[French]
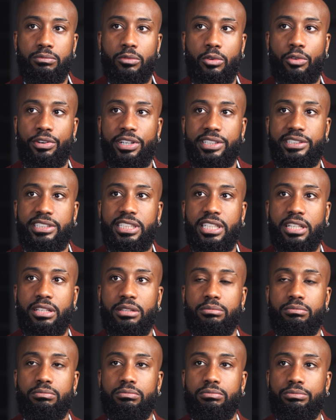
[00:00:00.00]
on va
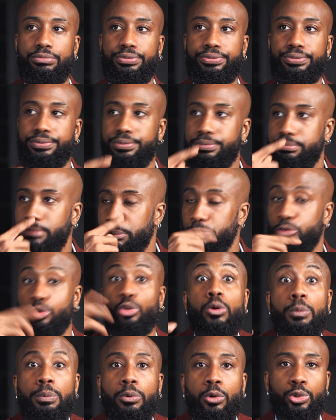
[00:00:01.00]
dire même
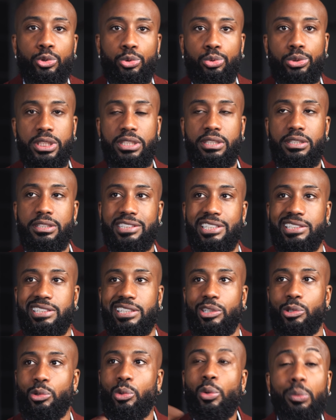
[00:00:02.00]
deux produits, que ça
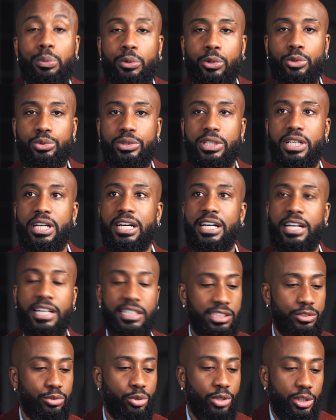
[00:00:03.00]
serait deux produits,
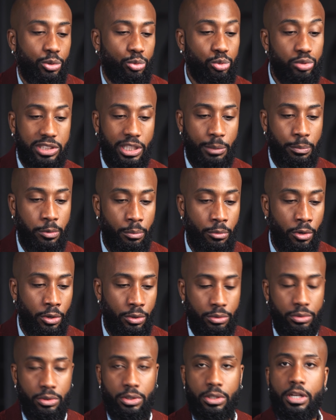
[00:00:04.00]
ça serait tout
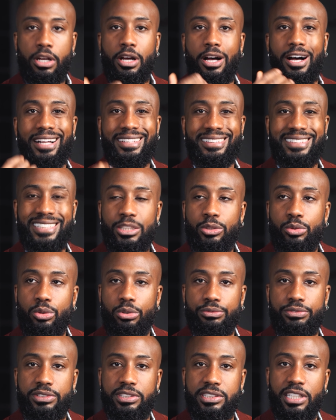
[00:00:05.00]
simplement un
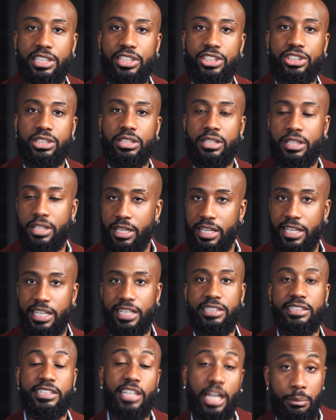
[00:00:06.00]
nettoyant visage et
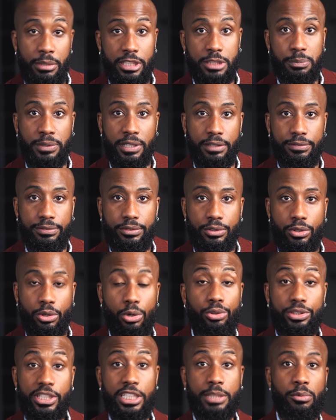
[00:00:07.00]
une crème SPF.
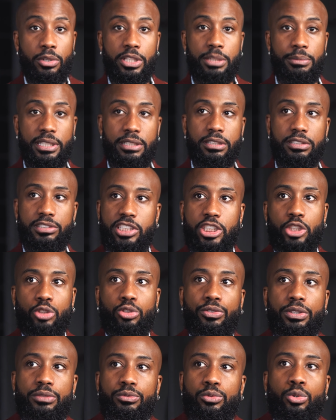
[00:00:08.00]
Honnêtement les mecs, si je
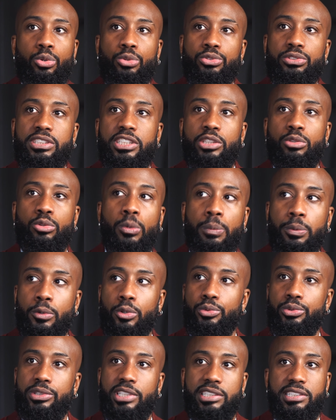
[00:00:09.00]
devais vous conseiller deux
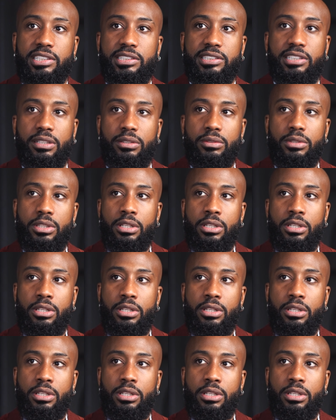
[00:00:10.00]
produits, ça serait ça.